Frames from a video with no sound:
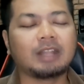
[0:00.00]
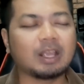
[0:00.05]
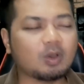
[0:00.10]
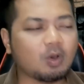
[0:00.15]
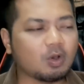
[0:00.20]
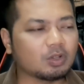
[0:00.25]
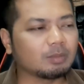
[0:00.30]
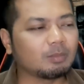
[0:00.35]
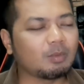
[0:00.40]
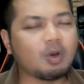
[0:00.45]
ใน
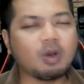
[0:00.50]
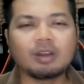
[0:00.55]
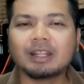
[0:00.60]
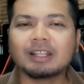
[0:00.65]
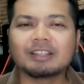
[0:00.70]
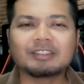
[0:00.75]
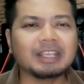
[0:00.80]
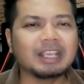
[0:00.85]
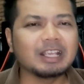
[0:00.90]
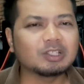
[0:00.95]
กรทม
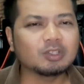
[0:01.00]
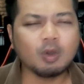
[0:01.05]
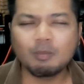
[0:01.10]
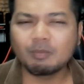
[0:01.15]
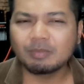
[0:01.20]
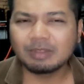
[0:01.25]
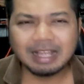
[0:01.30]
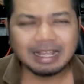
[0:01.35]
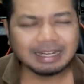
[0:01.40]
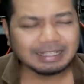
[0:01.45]
นี่สี
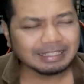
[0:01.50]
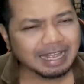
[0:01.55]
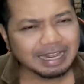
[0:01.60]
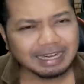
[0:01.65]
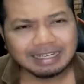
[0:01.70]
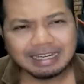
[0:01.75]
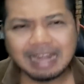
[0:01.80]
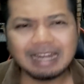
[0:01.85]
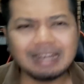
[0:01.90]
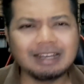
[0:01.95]
ส้มนะ
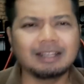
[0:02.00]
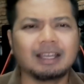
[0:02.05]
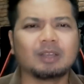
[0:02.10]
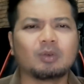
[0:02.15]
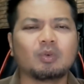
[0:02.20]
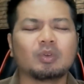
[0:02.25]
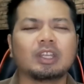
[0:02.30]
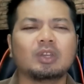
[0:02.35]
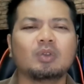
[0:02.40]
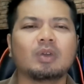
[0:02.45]
ทั้งนั้นเล
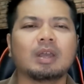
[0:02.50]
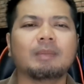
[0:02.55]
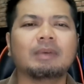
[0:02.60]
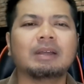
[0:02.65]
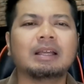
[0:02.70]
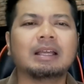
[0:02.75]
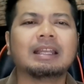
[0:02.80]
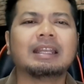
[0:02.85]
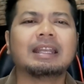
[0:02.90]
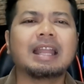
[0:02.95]
ย คุณคิดดูค
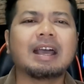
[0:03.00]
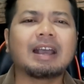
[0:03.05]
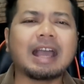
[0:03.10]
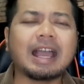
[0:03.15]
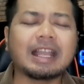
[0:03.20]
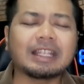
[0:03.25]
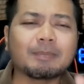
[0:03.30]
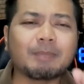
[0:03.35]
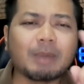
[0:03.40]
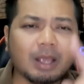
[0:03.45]
รับ แล้ว
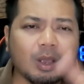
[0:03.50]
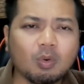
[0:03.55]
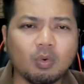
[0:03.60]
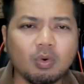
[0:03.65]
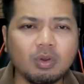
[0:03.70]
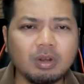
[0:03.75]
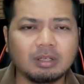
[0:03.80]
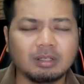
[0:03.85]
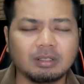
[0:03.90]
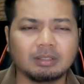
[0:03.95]
ใครจะไปกับ
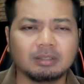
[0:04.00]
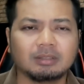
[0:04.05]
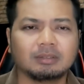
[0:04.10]
คุณ